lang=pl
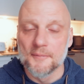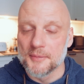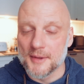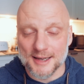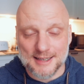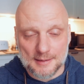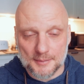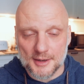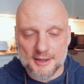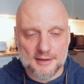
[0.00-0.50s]

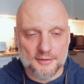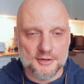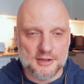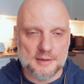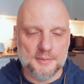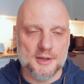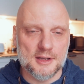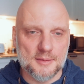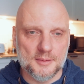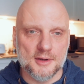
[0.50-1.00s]
Tak samo jest ze
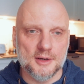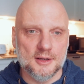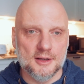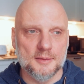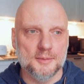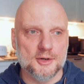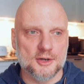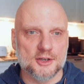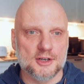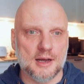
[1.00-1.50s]
wszystkimi innymi,
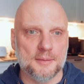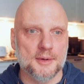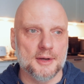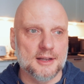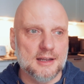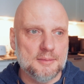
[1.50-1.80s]
innymi rzeczami.